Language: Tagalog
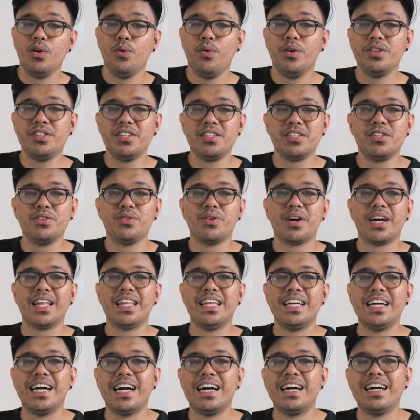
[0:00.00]
which is yung
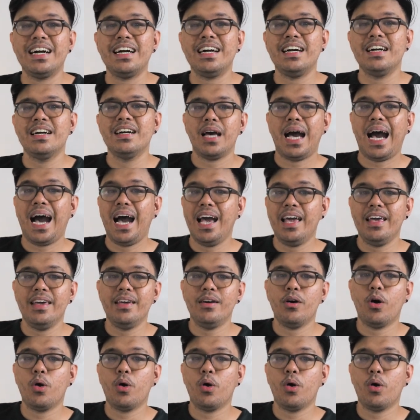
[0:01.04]
kaniyang eye